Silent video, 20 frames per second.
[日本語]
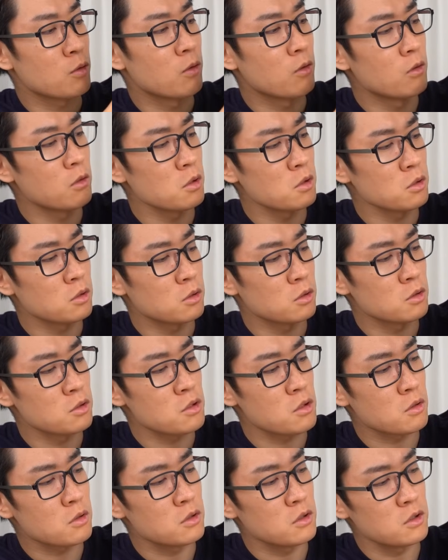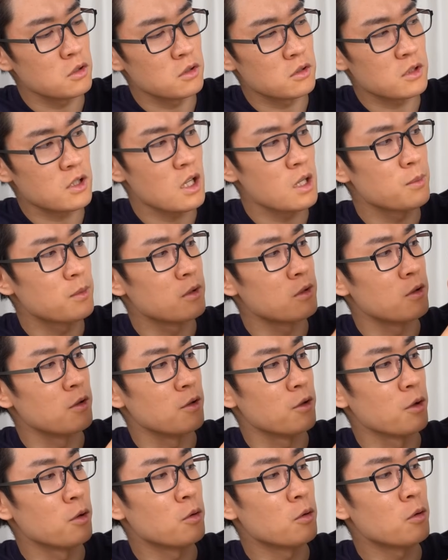交流と直流の成
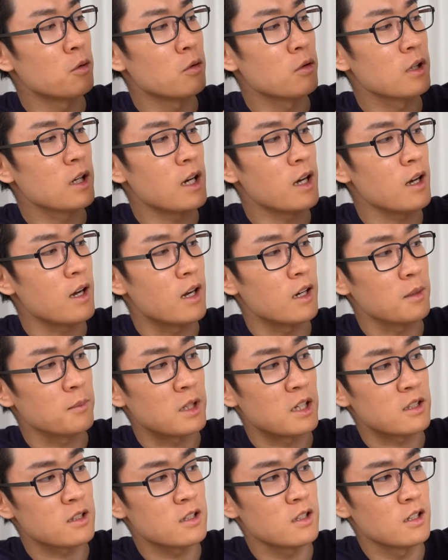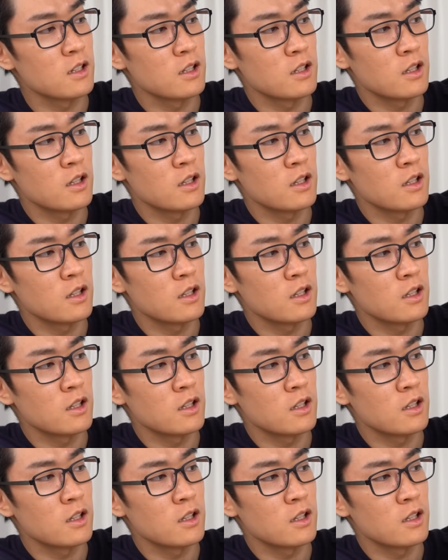分両方があります。